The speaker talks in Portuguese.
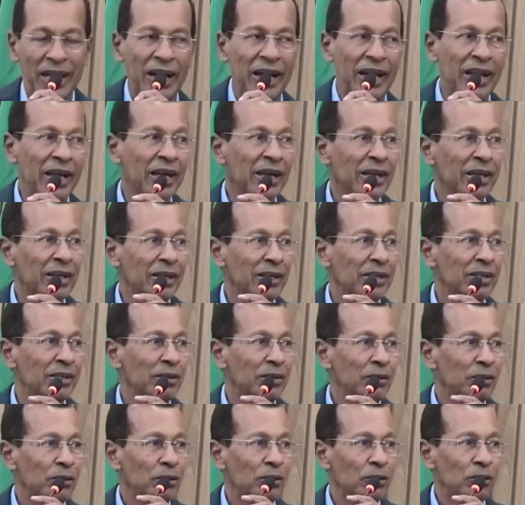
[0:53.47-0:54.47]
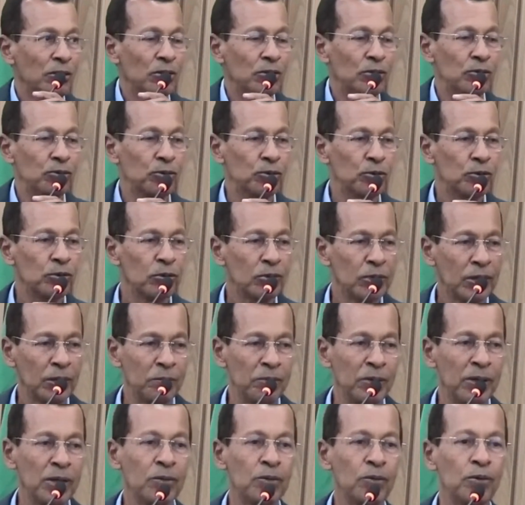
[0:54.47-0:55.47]
Careca, junto
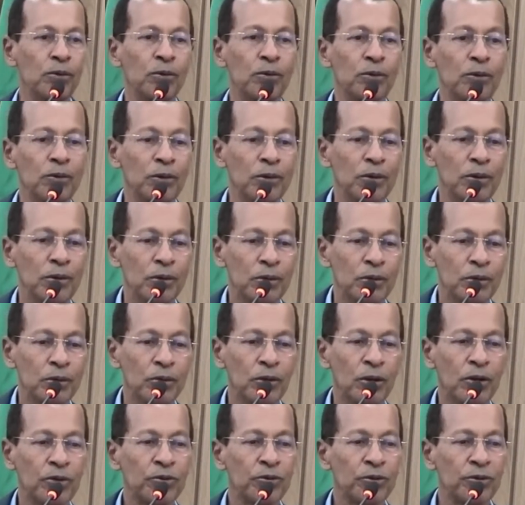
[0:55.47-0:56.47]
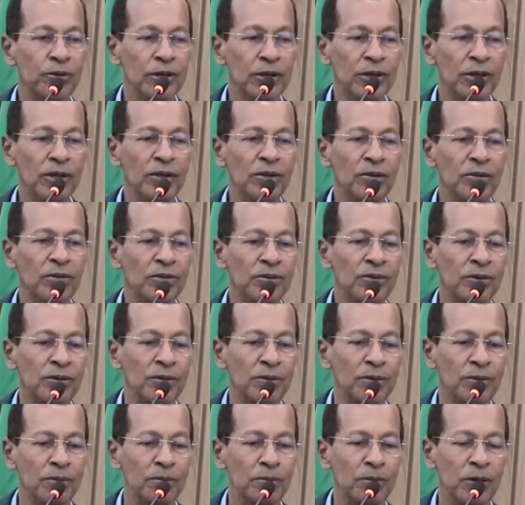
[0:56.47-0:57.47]
também com nosso ex
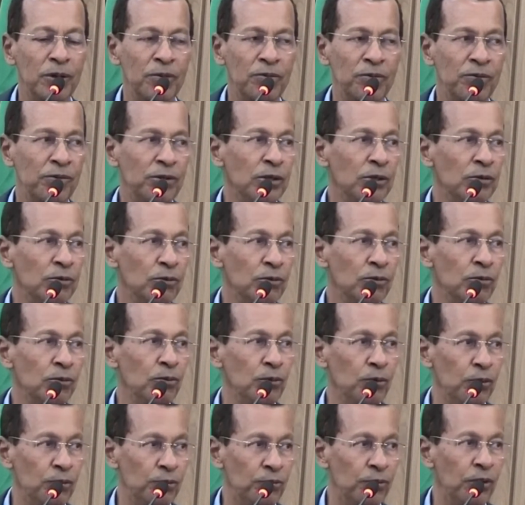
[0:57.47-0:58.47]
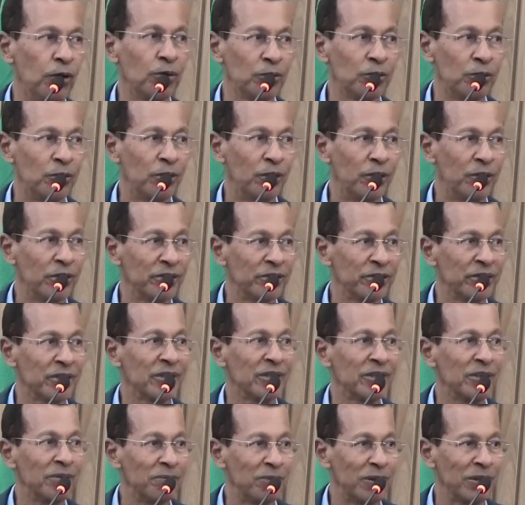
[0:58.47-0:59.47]
prefeito Evaldo Rosa
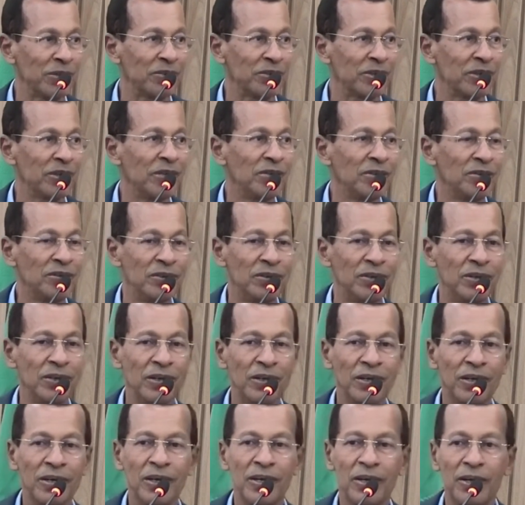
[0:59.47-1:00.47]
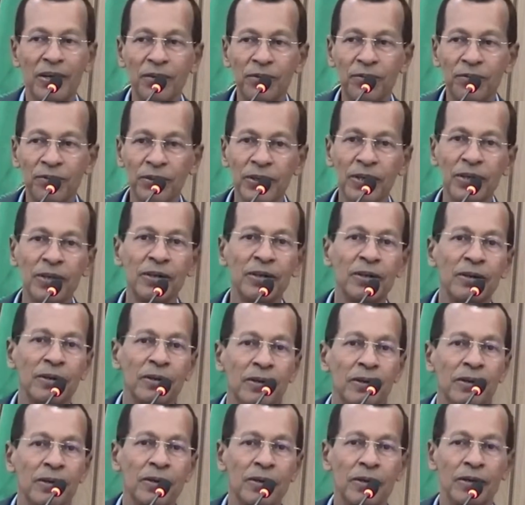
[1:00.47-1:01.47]
aqui presente. Enfim,
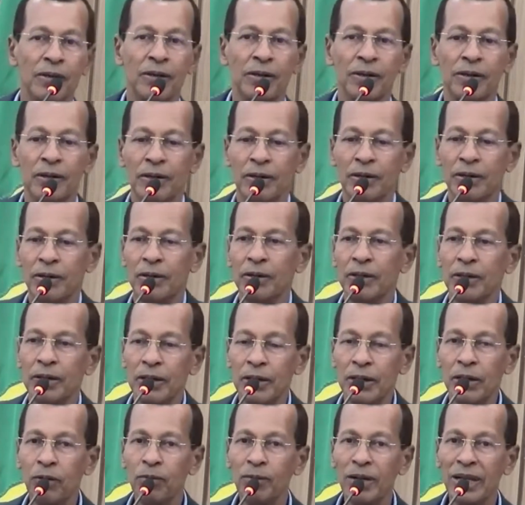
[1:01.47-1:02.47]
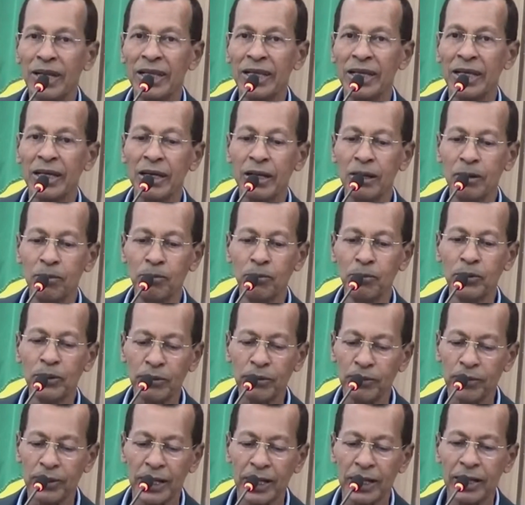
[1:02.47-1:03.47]
é uma alegria
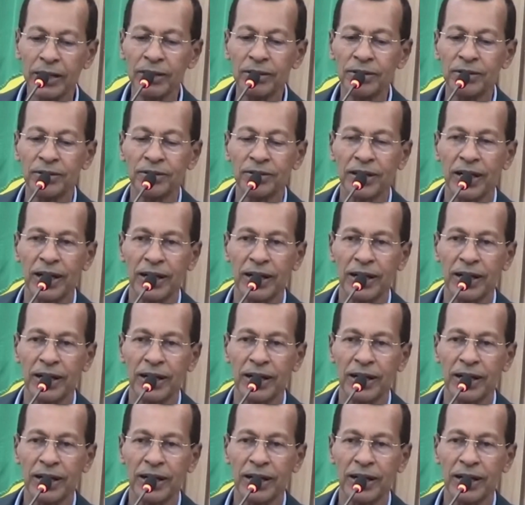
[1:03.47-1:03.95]
muito grande